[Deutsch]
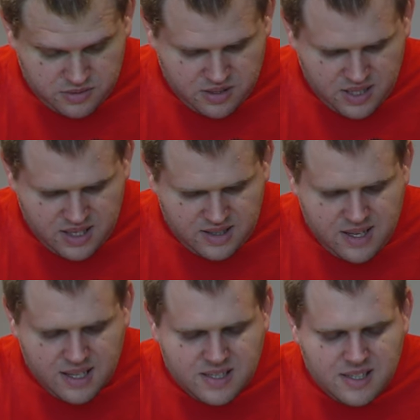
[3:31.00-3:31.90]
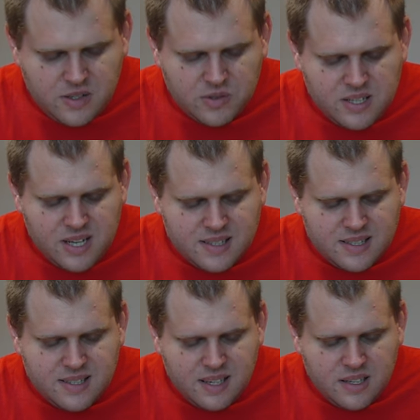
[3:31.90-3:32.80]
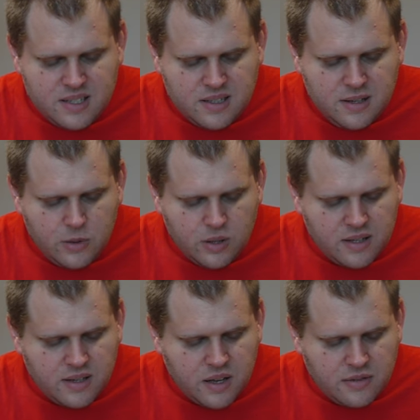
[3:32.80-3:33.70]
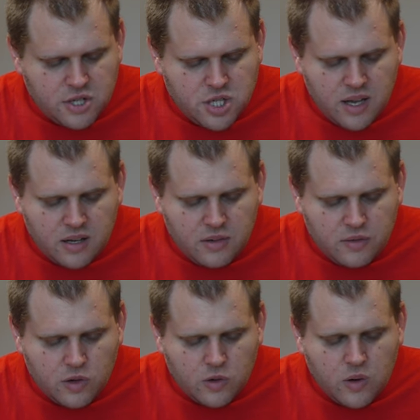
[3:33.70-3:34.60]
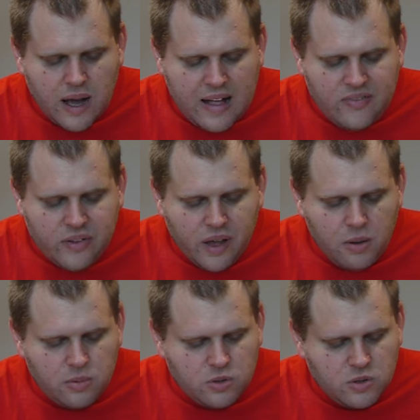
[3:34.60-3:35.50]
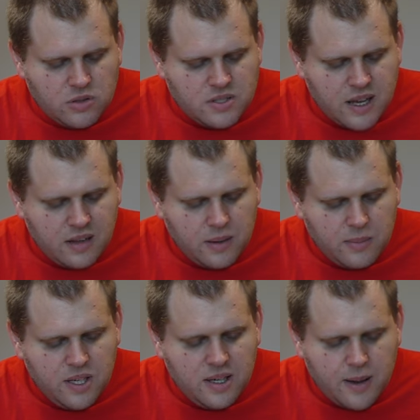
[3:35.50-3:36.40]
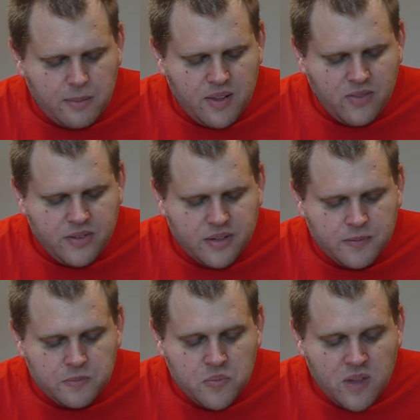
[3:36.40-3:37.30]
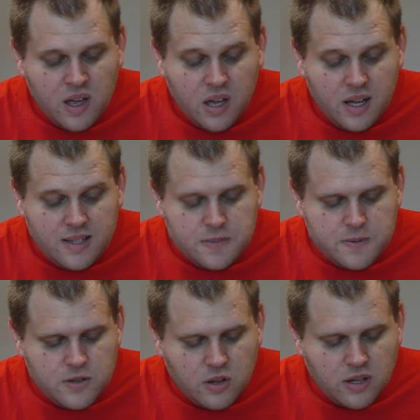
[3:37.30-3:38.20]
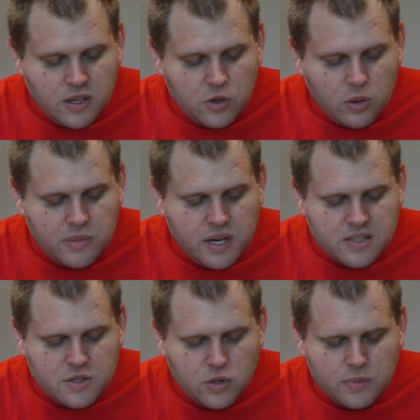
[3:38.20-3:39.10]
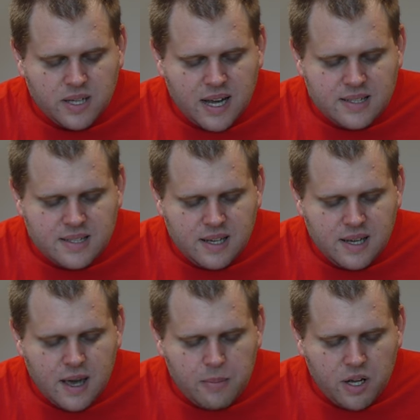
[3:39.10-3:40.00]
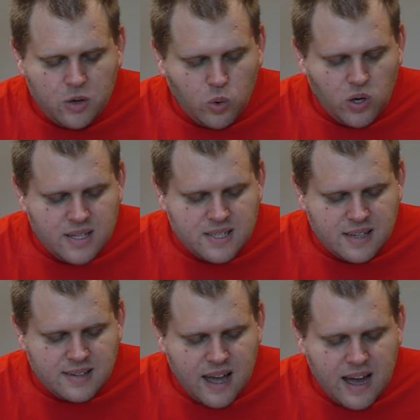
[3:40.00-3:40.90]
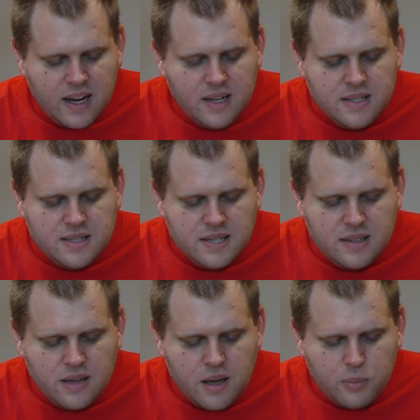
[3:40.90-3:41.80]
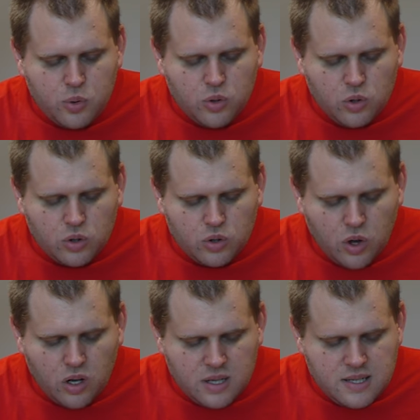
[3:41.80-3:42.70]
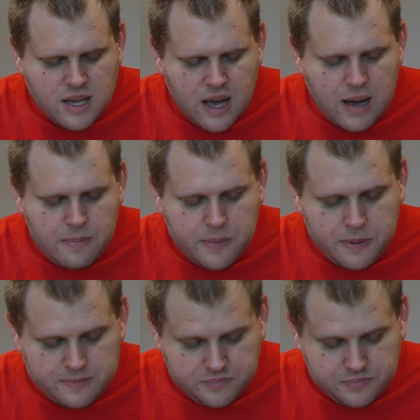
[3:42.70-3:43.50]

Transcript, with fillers: Nee, Thiazide und Thiazid-ähnliche Diuretika verstärken die Wirkung anderer blutdrucksenkender Medikamente. Insbesondere in Kombination mit ACE-Hämmern oder Satanen sinkt der Blutdruck deutlich ab.